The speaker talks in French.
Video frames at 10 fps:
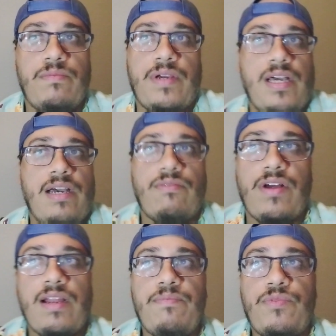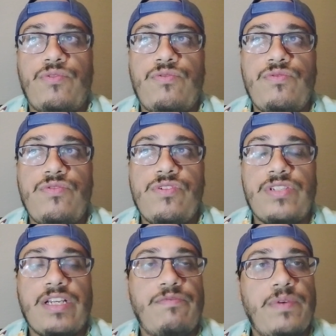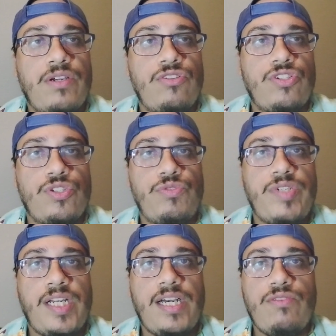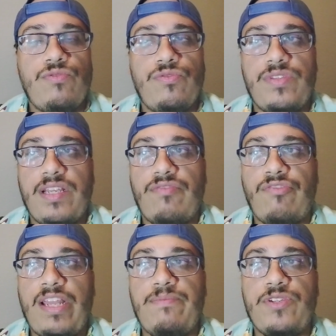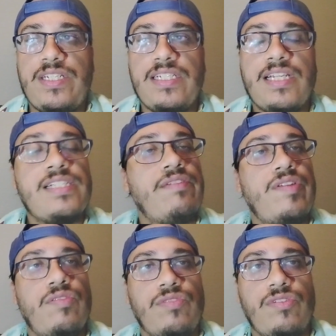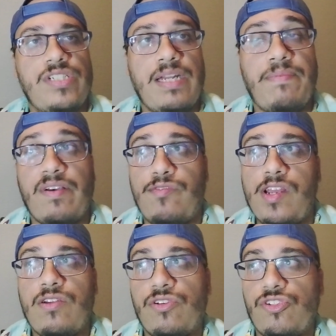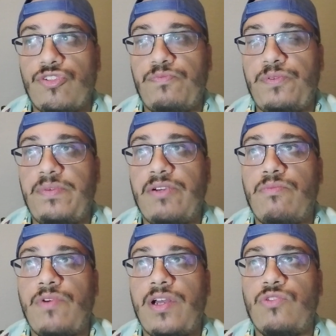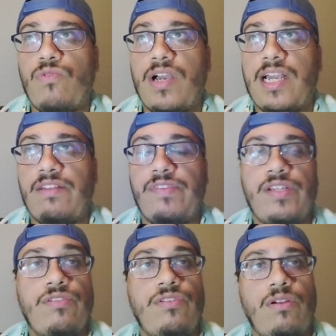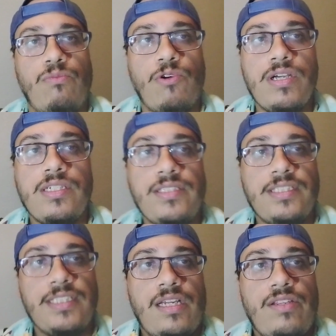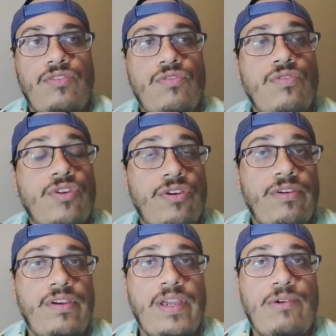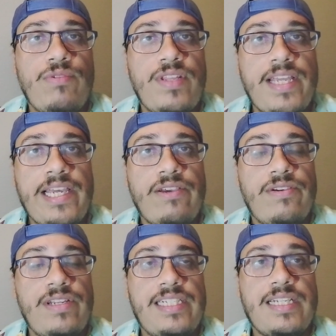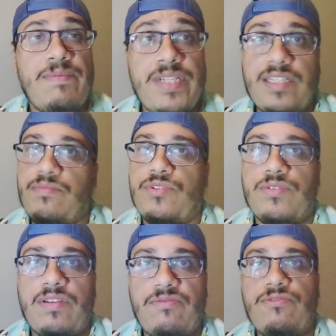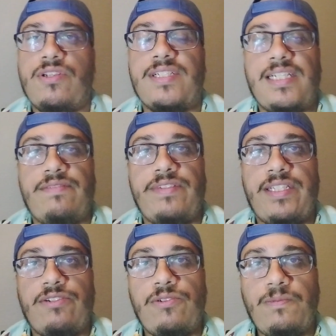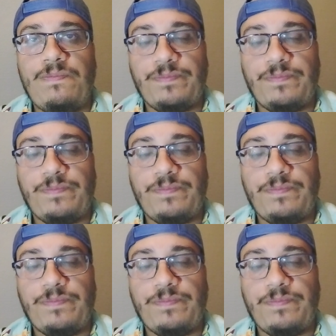ben voilà, beaucoup ne savent pas que je suis là, ou des fois ils me disent ah ça fait longtemps que je ne t'ai pas vu alors que je publie au moins 3-4 vidéos dans le mois. Donc euh, écoutez euh, les amis, j'ai besoin de vous dans cette vidéo.